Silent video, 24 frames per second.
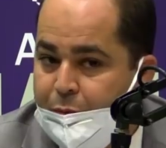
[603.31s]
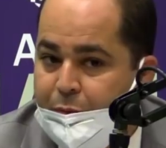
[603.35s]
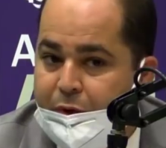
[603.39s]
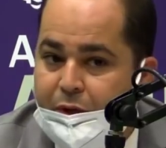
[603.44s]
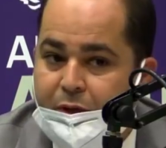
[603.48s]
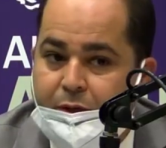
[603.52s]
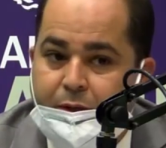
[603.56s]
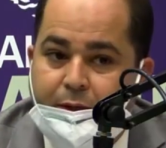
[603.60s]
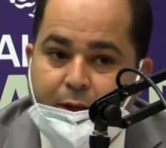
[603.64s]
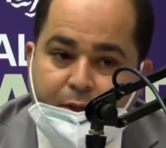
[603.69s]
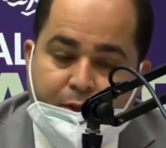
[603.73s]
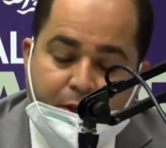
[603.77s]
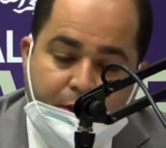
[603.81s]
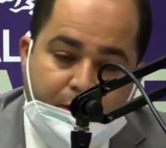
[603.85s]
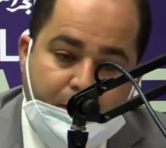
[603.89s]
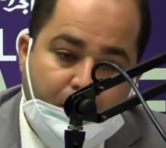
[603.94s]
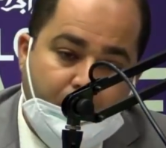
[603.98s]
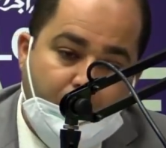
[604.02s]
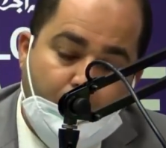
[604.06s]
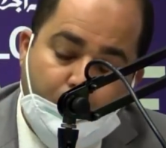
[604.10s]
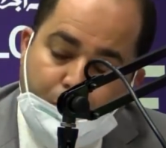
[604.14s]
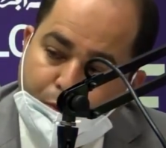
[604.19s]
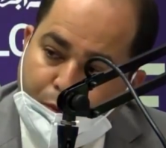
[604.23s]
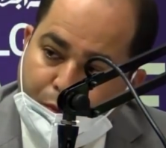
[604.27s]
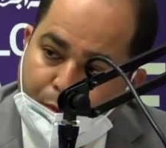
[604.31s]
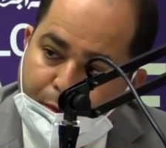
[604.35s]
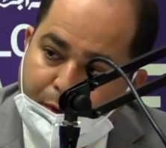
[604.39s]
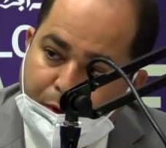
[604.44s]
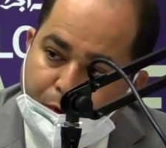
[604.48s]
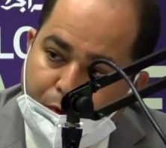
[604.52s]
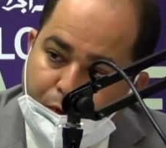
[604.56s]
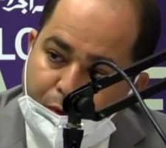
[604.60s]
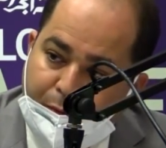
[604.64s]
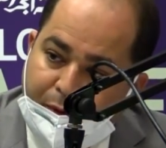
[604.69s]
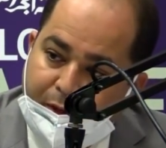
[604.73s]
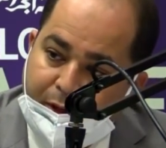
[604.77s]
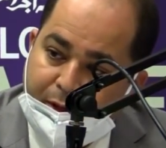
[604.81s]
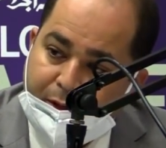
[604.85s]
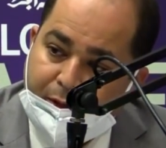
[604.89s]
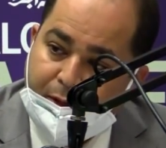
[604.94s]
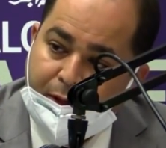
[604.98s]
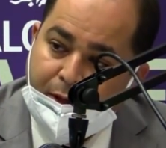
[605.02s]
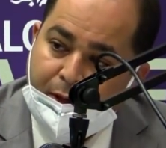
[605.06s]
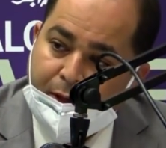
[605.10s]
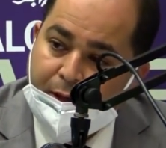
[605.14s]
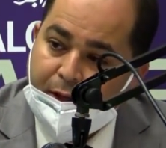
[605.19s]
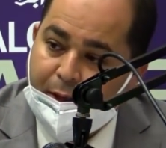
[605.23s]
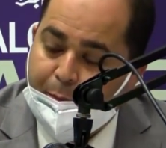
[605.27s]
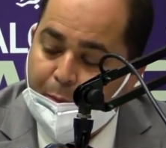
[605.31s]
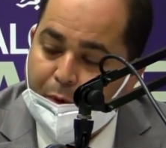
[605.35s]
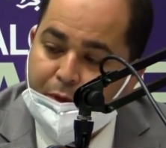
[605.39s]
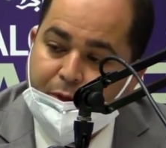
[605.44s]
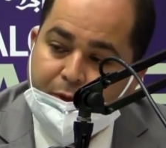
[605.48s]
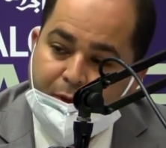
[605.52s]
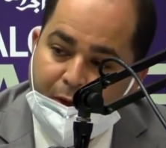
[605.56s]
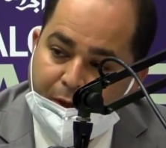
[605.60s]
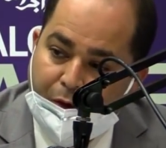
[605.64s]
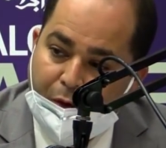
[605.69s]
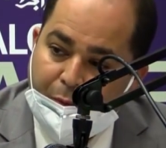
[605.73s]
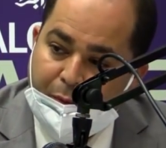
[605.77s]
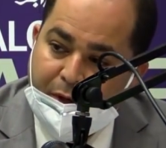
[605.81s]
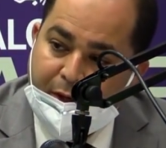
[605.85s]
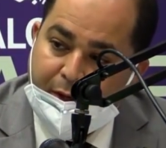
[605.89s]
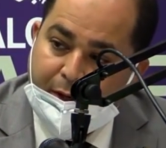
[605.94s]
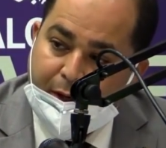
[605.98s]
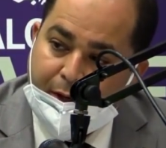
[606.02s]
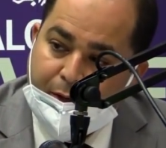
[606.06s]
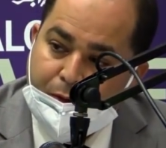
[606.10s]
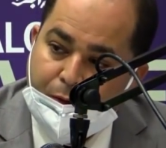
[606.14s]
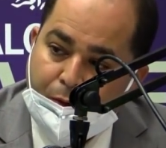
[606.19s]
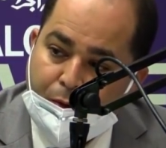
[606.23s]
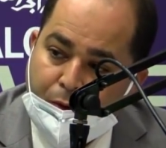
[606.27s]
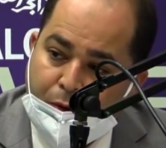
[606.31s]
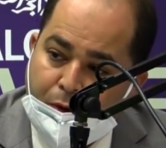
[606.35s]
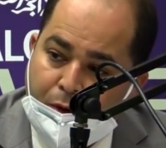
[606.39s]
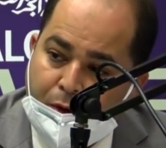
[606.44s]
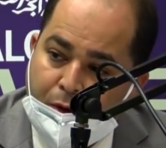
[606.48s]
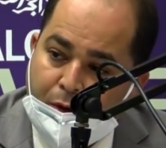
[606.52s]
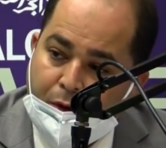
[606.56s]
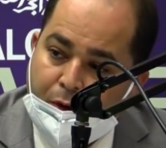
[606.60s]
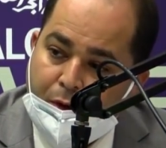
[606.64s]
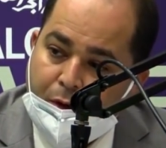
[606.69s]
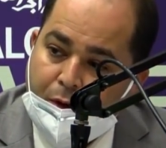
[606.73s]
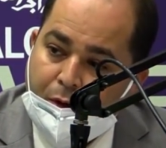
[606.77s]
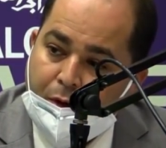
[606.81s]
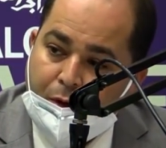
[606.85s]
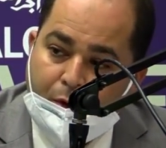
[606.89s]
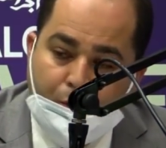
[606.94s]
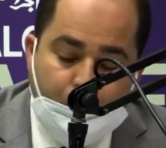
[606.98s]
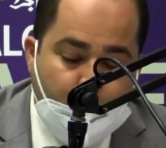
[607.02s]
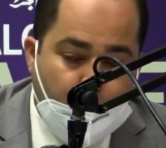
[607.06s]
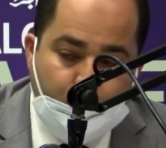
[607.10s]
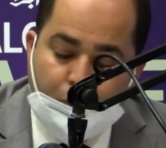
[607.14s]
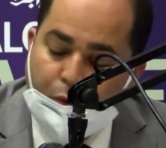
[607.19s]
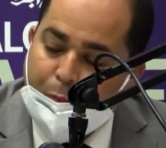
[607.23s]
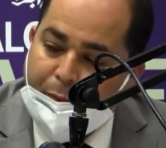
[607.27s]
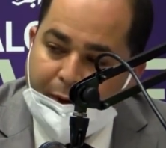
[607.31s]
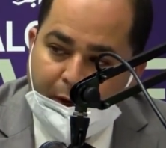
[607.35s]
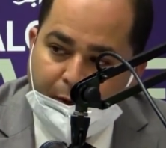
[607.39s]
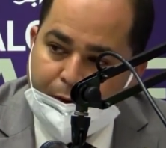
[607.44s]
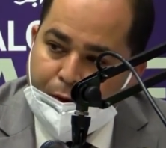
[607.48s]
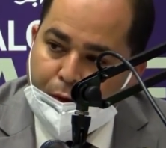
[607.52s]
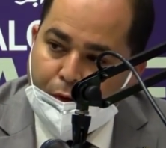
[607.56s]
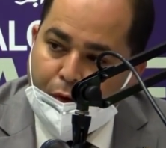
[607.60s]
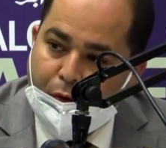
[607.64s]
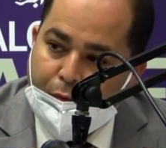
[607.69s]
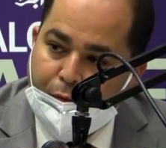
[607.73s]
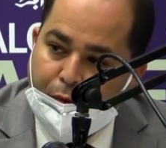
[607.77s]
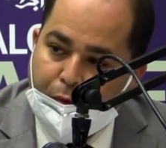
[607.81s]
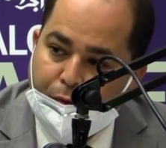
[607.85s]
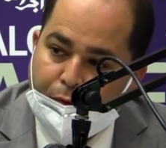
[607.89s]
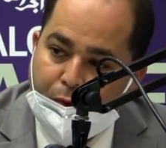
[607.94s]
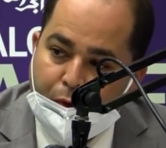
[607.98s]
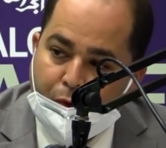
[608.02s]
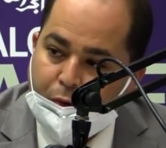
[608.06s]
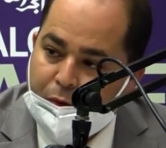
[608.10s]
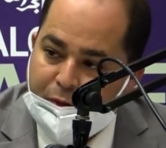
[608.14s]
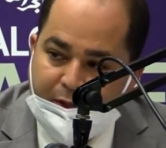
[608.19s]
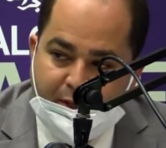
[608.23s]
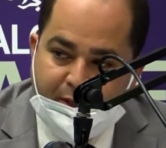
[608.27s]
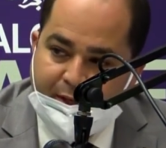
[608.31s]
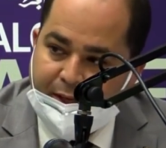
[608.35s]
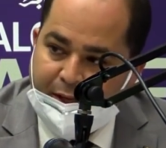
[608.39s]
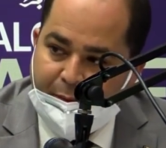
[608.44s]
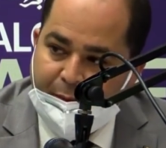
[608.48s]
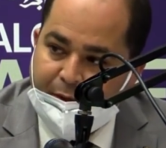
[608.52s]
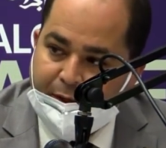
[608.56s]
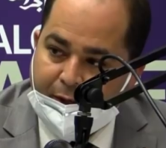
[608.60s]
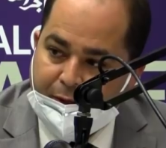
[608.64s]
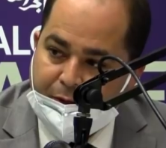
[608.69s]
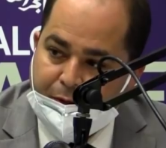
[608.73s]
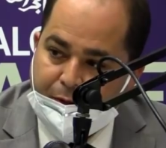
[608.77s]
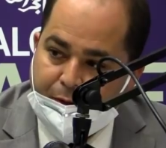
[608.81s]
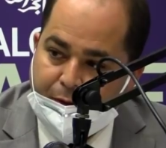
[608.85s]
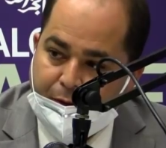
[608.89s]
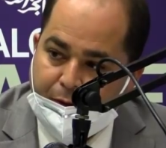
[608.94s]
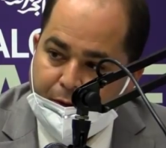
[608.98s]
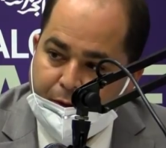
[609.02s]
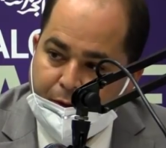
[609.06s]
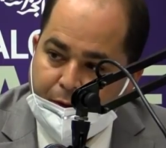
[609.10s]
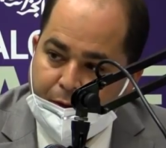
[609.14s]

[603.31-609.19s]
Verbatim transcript: ministre d'Algérie Télécom de Moubé, je suis ministre des postes télécommunications tous opérateurs confondus, sans discrimination.